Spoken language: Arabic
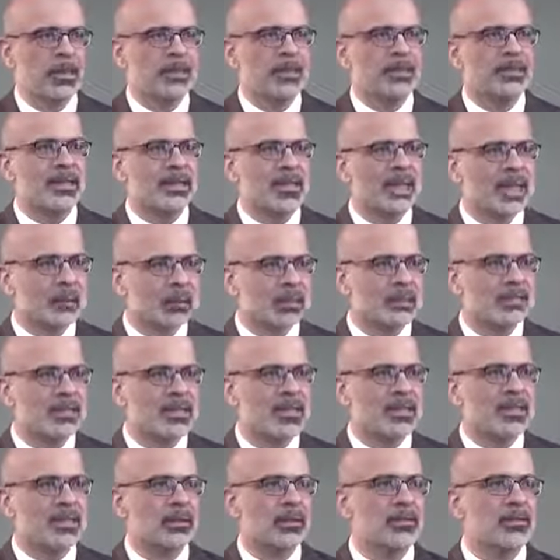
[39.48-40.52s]
نتناول في
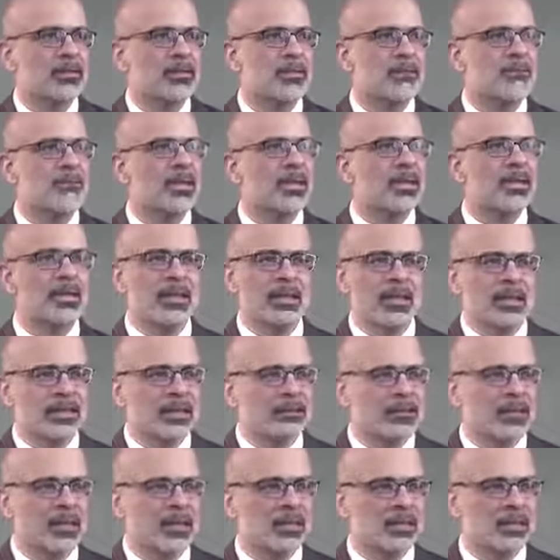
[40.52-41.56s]
هذا القسم ماذا نعني
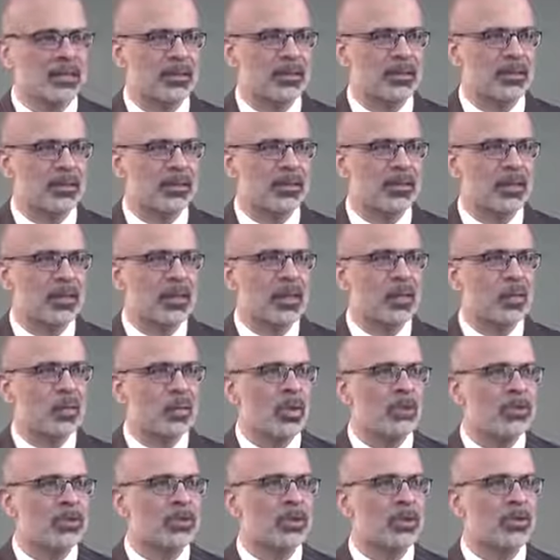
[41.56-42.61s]
بالتغيير
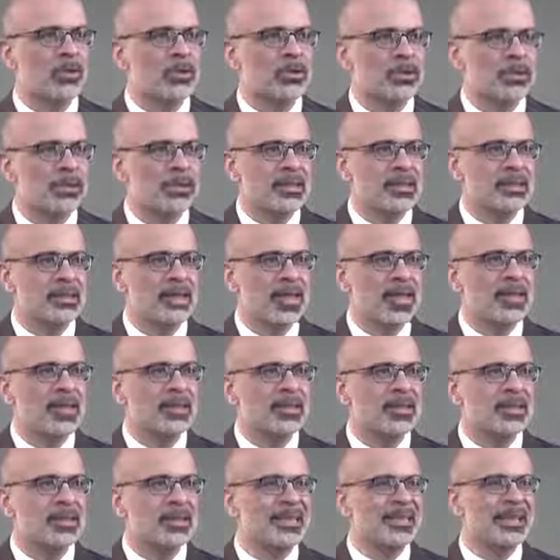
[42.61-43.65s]
ومدى قدرتك على
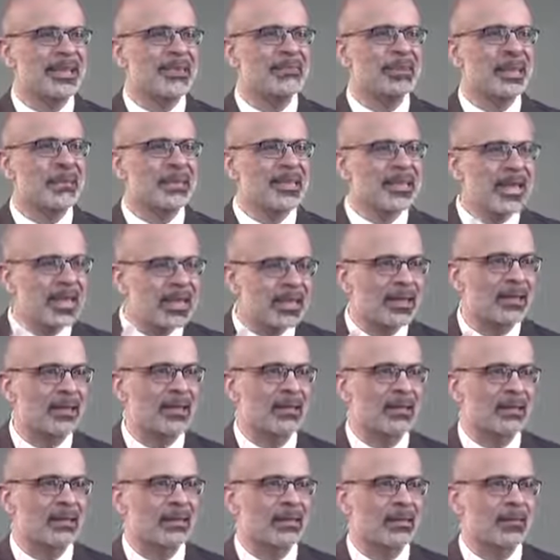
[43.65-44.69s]
تغيير ما
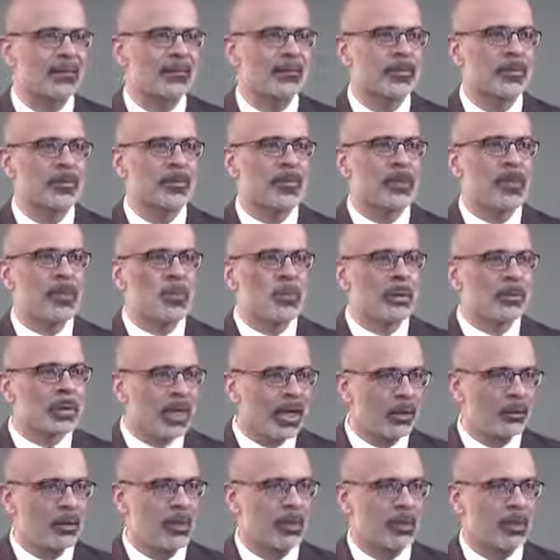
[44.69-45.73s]
بداخلك وما
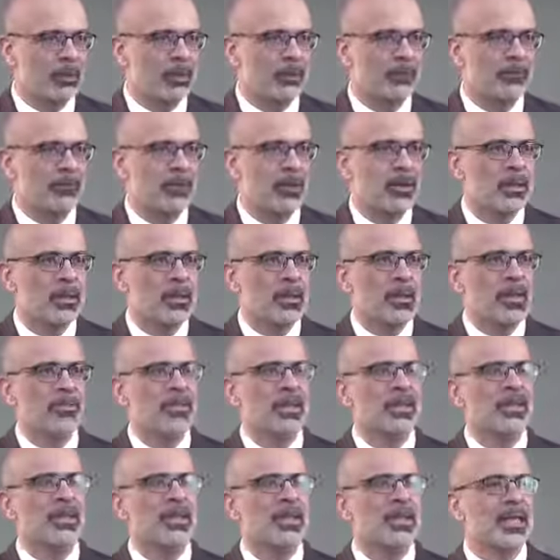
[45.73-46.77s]
حولك
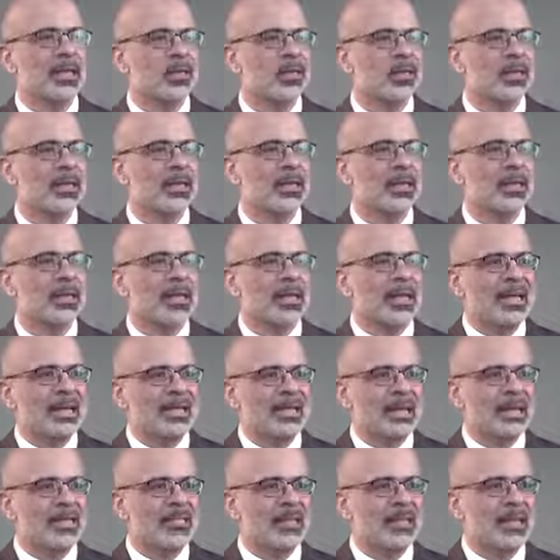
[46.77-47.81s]
كما نتناول
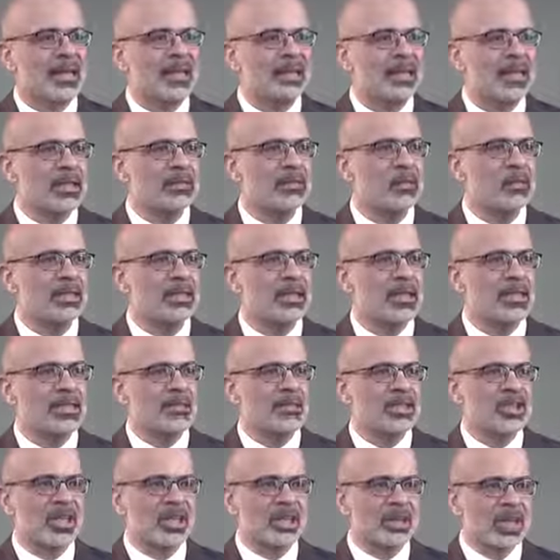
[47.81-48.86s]
كيف يختلف الناس
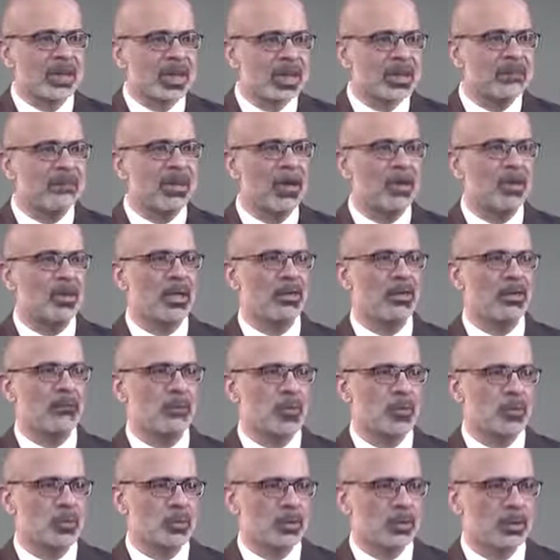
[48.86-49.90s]
بشكل عام حول هذا
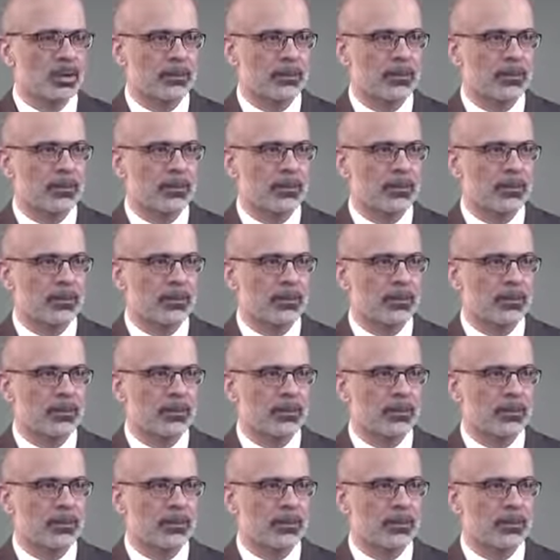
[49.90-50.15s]
الموضوع